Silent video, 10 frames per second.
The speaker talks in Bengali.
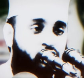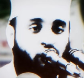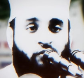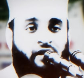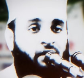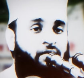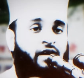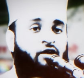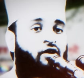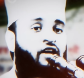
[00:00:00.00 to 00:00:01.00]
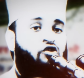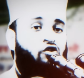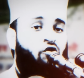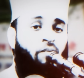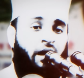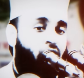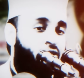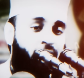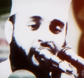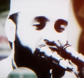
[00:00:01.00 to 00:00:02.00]
বিশ্বনবীকে বিয়ে করার জন্য
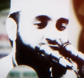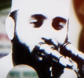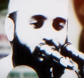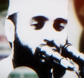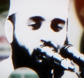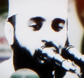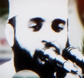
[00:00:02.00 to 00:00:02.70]
পাগল পাড়া ছিল